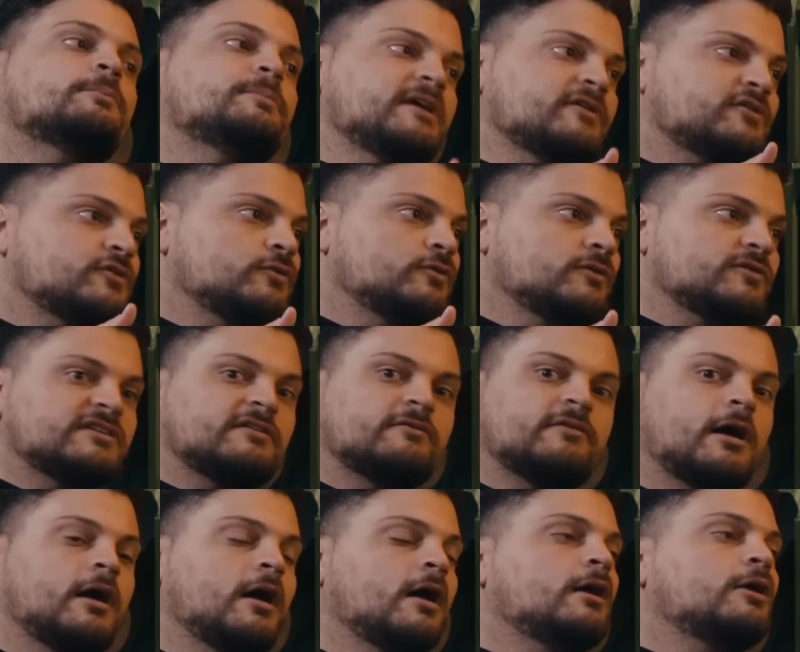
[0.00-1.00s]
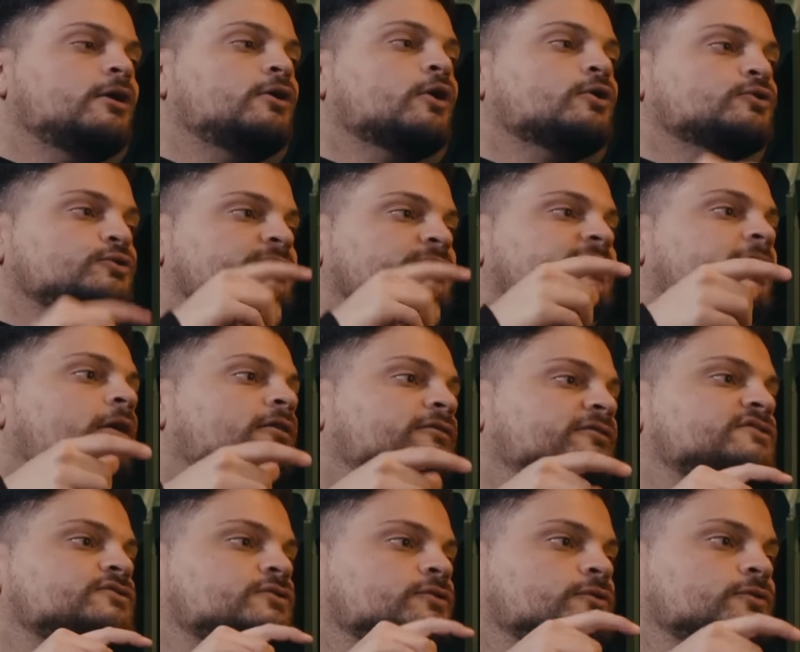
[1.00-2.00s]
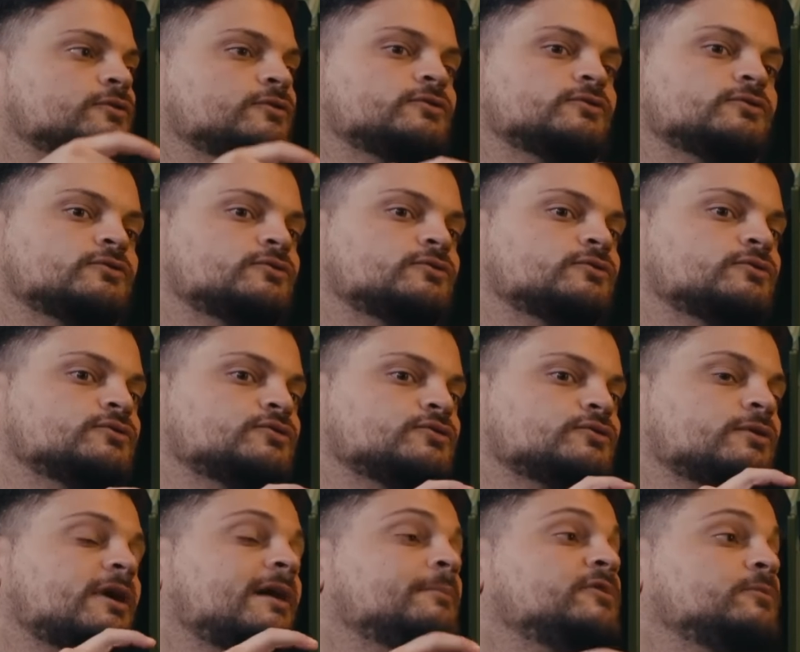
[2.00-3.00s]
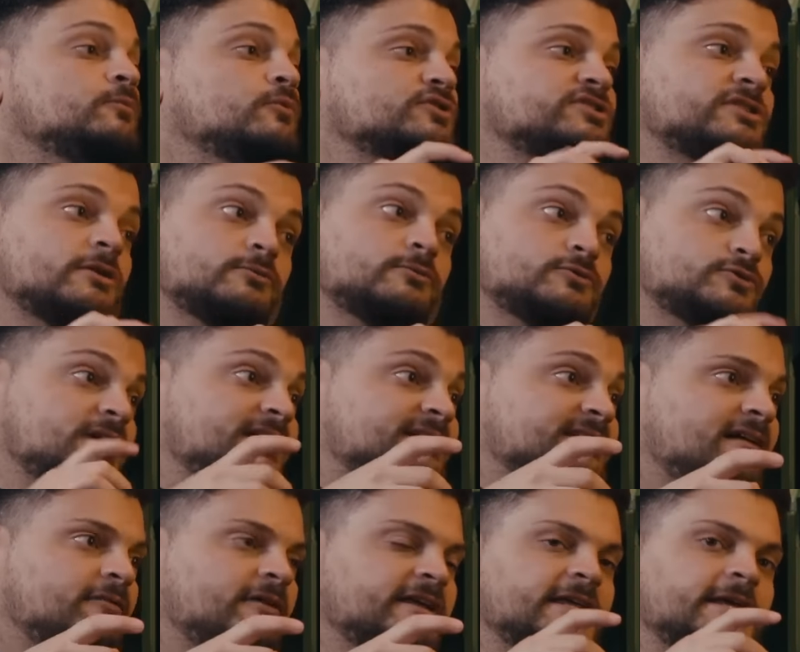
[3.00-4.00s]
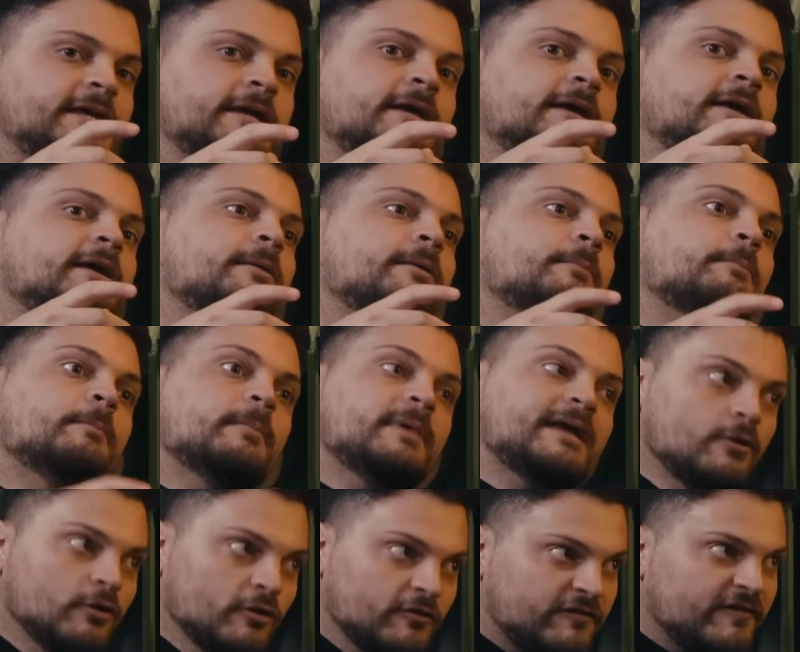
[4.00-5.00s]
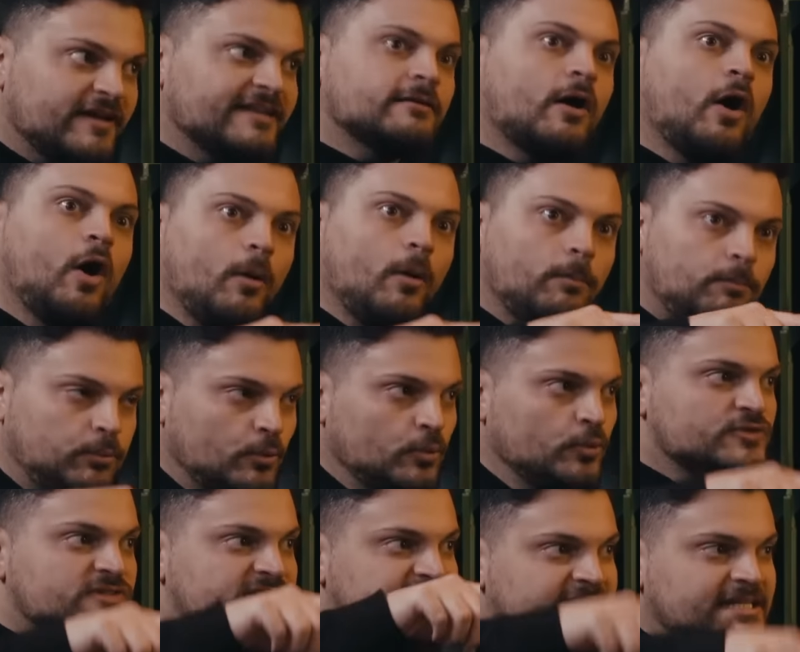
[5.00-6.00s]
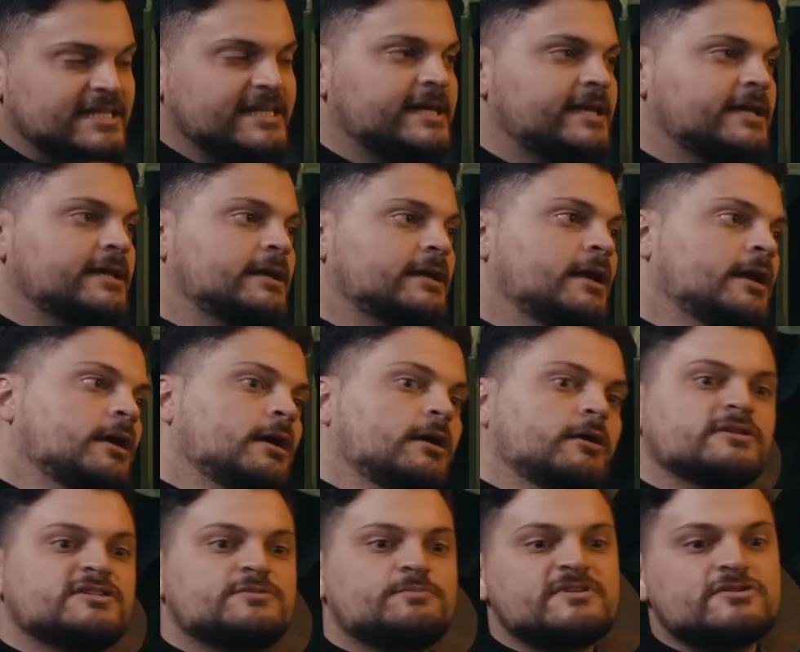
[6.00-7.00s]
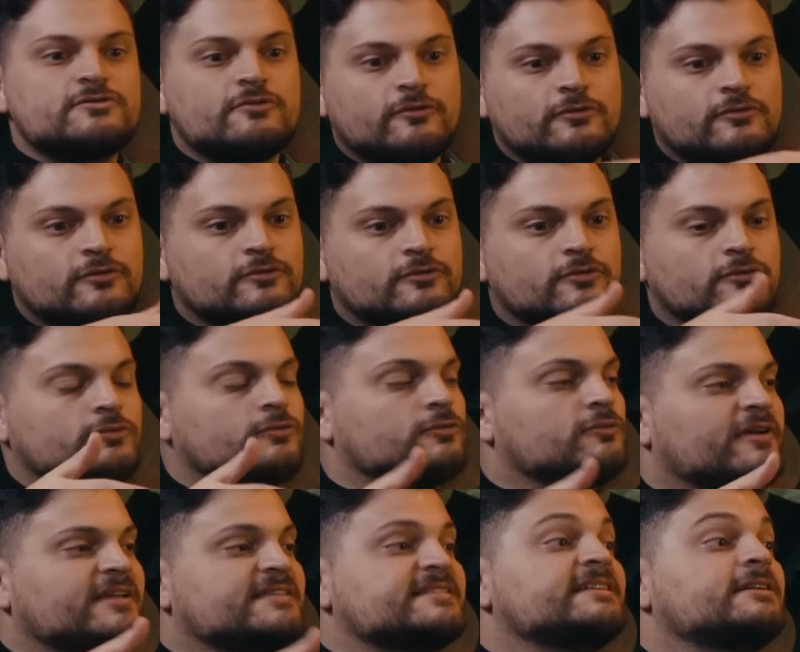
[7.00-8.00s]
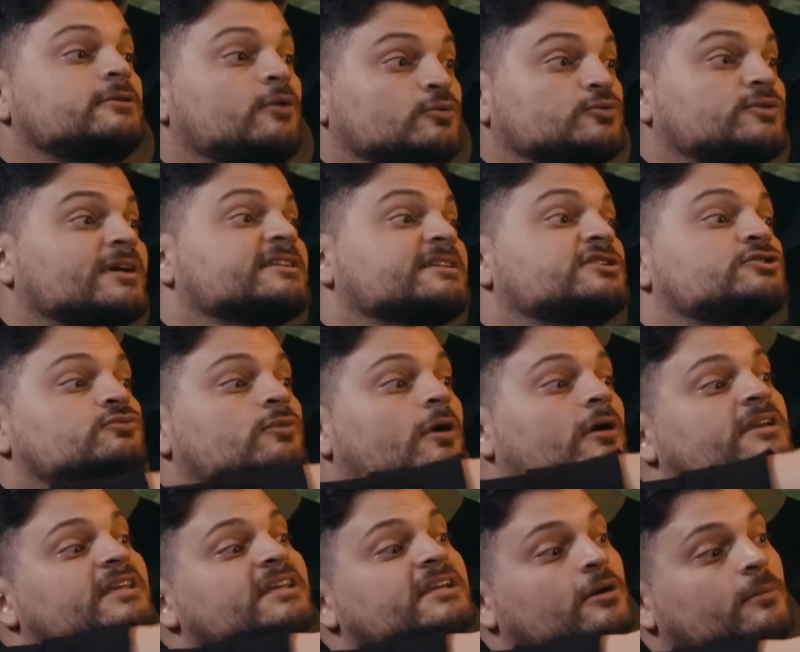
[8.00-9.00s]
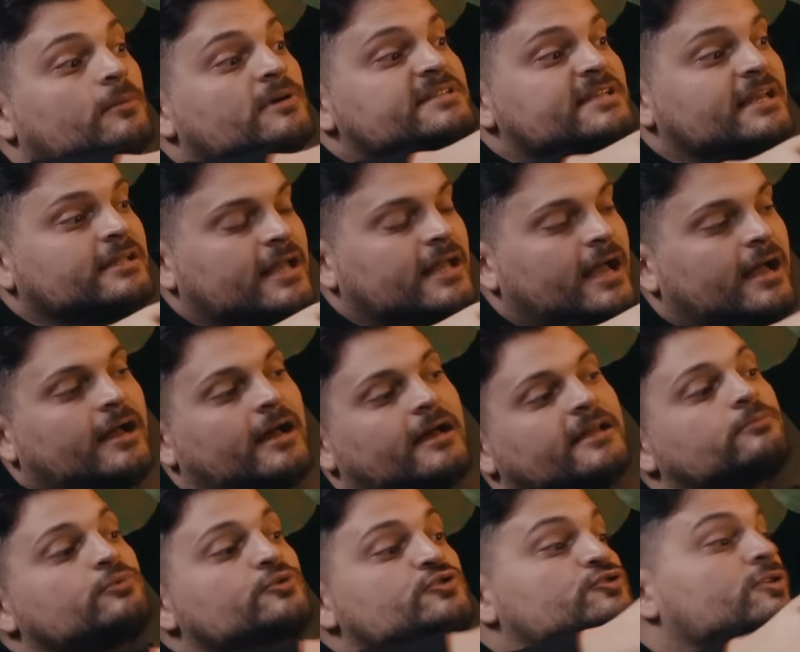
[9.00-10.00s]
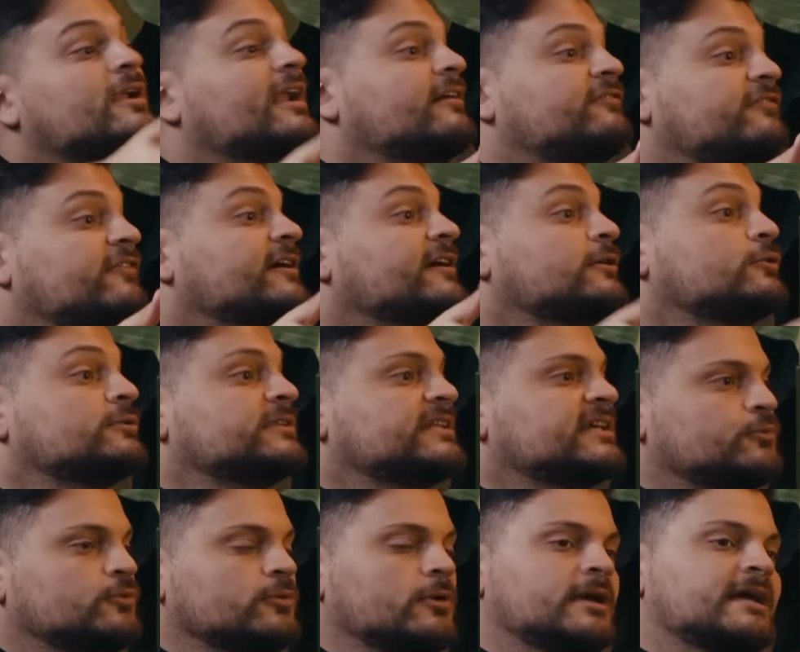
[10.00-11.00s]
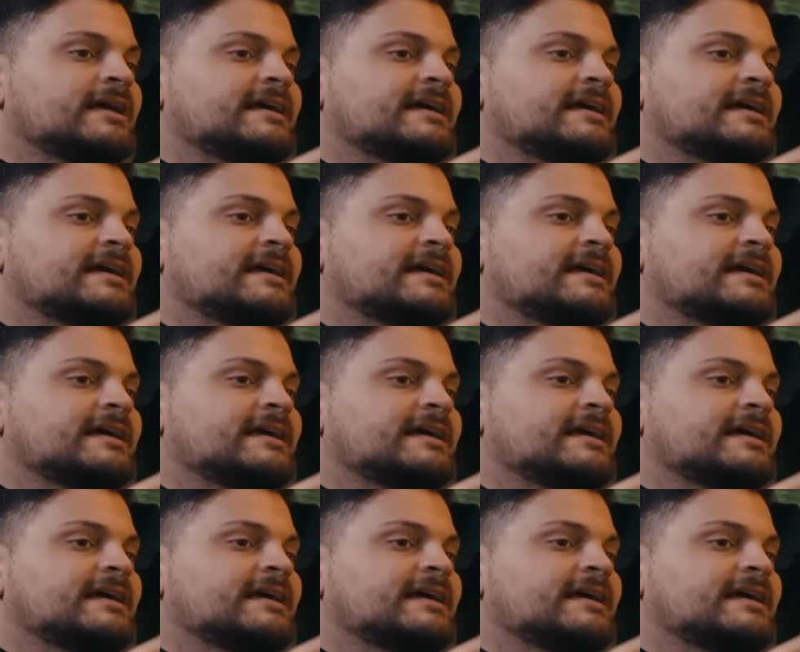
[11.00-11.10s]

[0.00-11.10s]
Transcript: bien sûr, ça va leur donner envie de se, de, se en tout cas de travailler. Mais le fait, en plus, qu'il y ait une espèce de, de, fin de cycle, en tout cas des joueurs commence à, être plus sur la fin que le début,